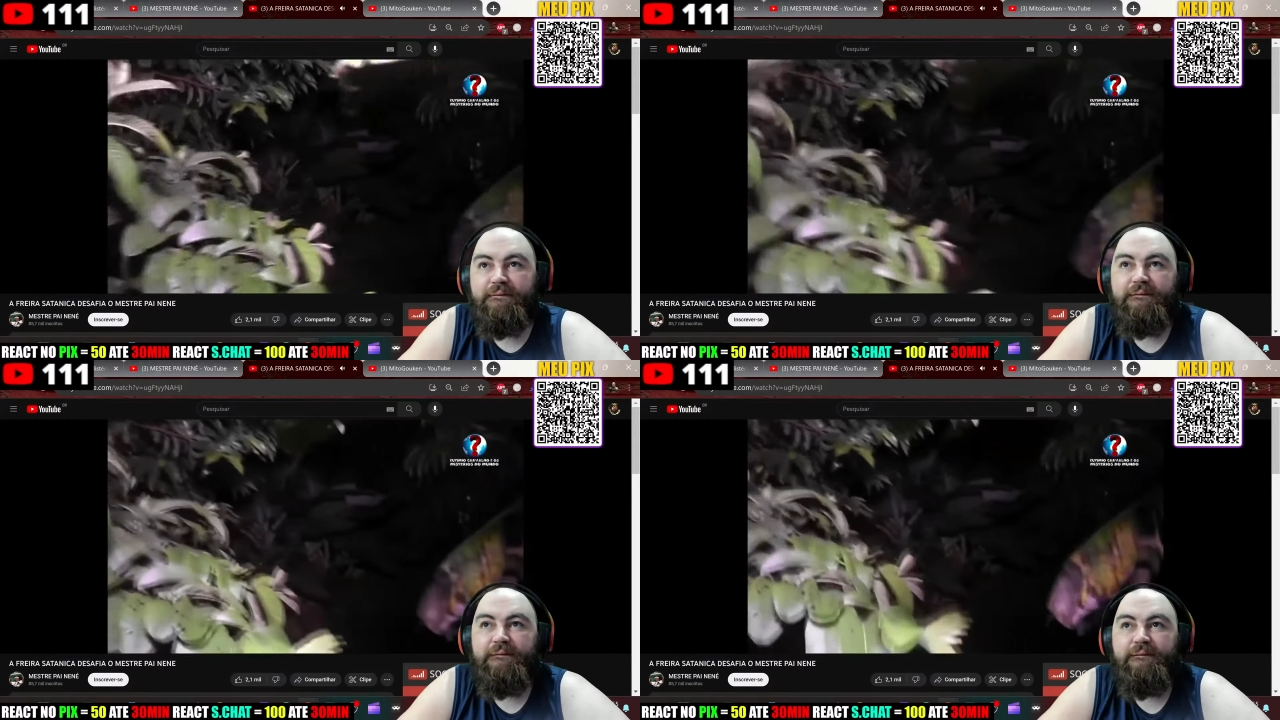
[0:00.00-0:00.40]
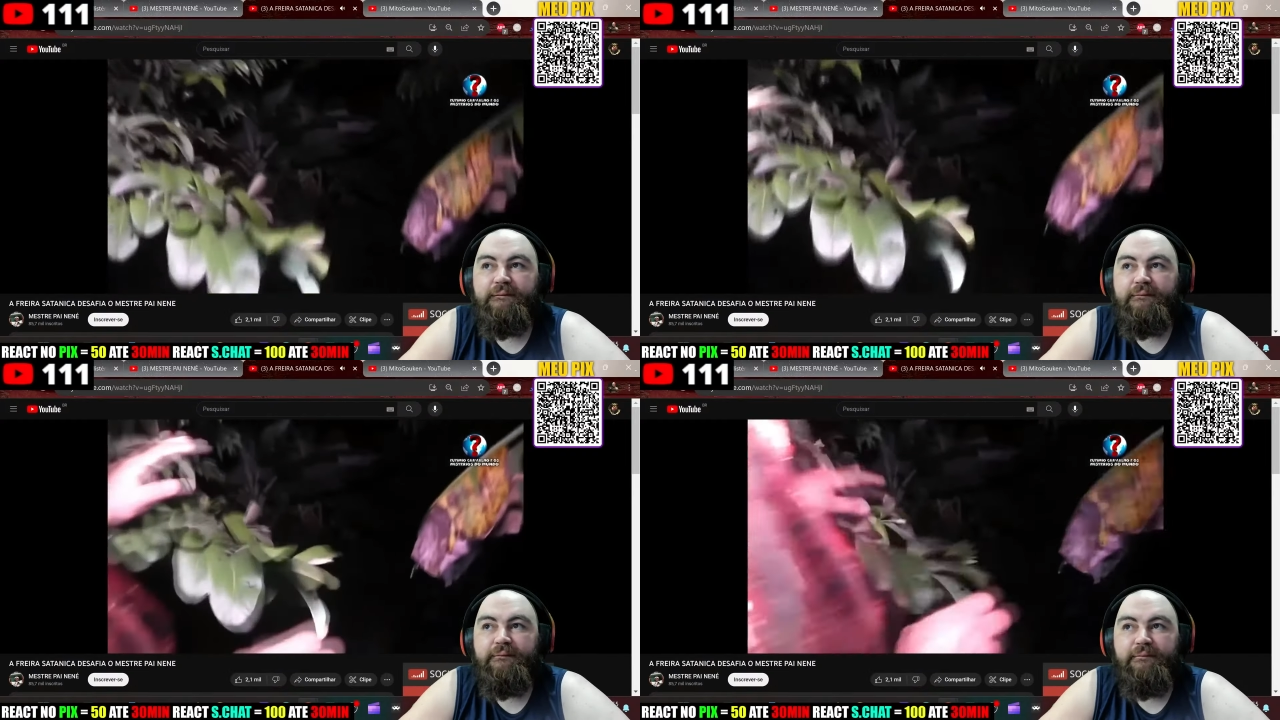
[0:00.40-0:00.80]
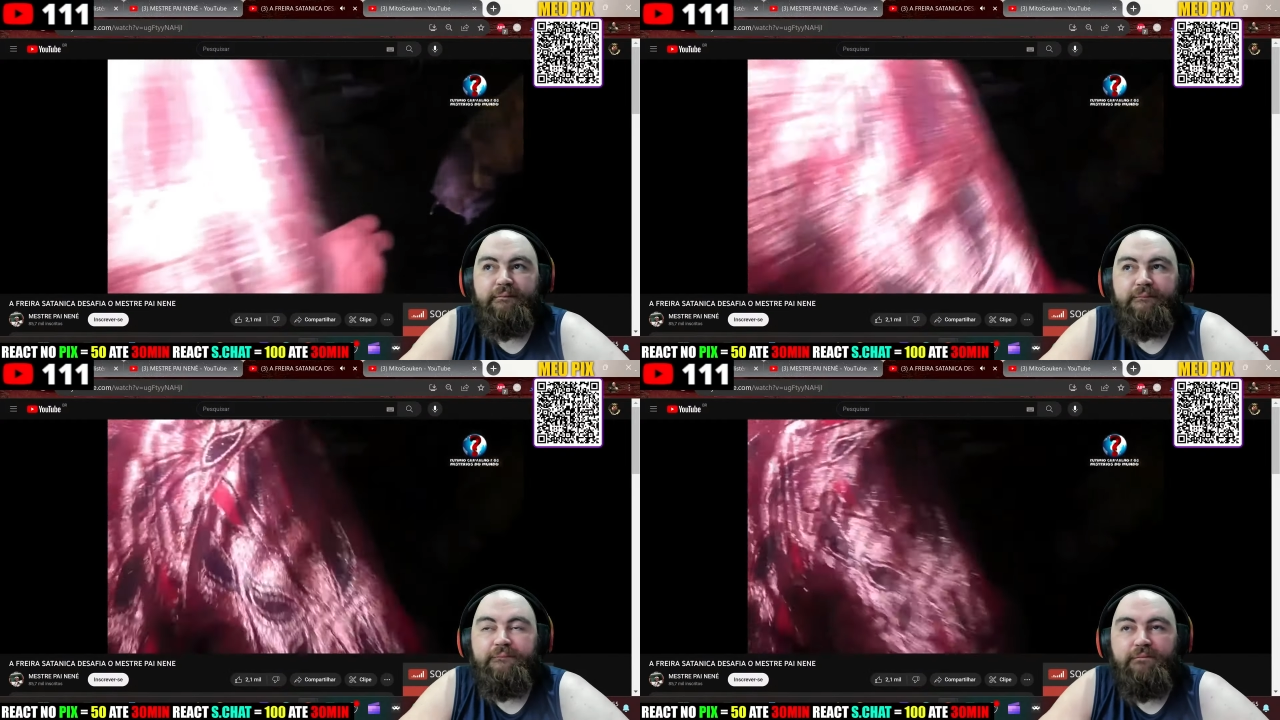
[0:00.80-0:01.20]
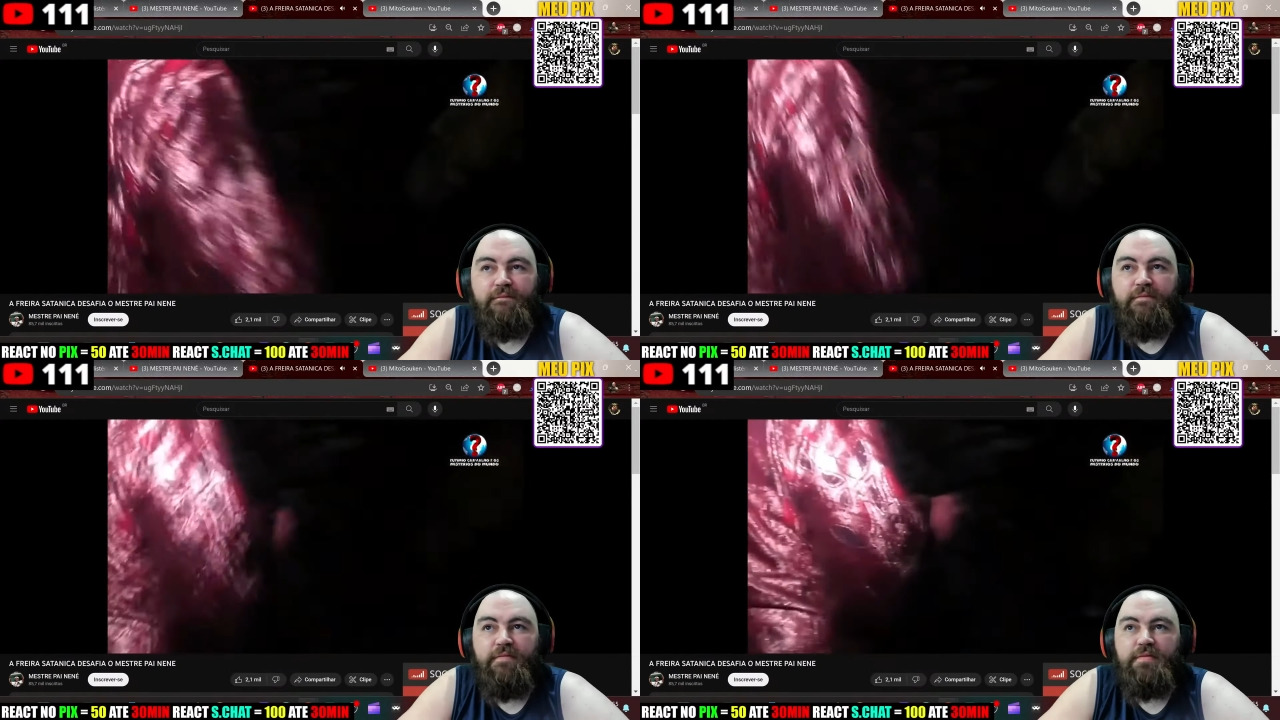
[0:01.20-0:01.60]
É.
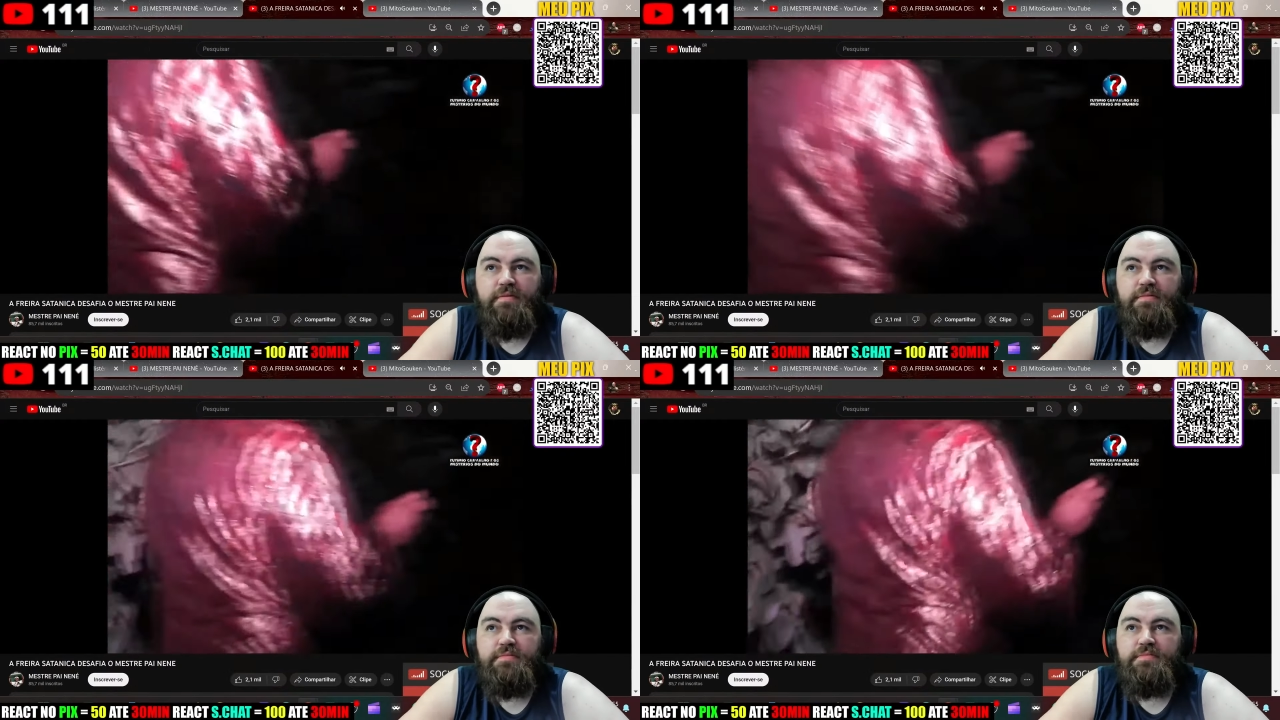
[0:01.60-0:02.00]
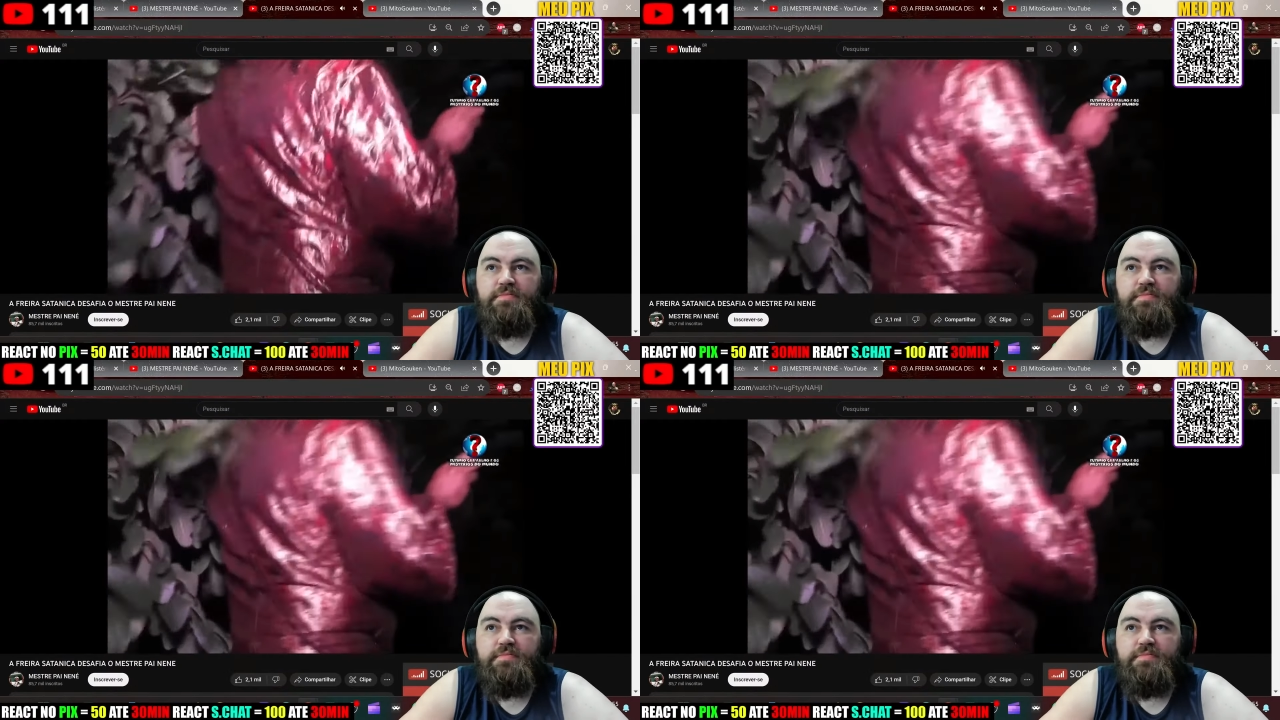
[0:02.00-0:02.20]
Caramba.